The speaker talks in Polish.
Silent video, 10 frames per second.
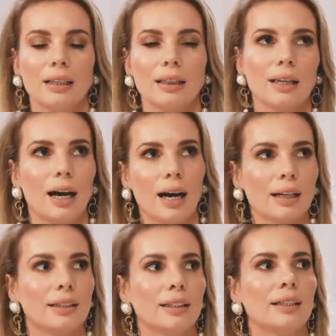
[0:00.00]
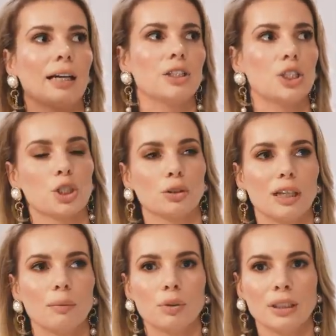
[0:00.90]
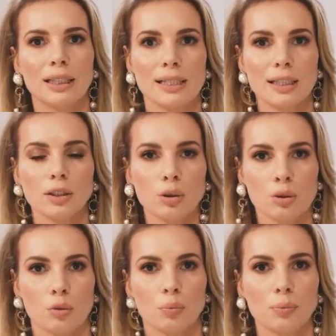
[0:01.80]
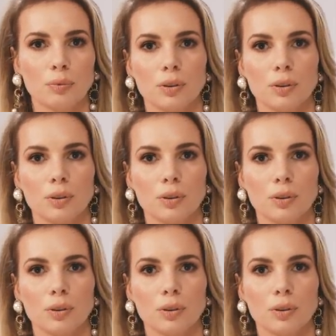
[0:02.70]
na kilkadziesiąt albo kilkaset osób?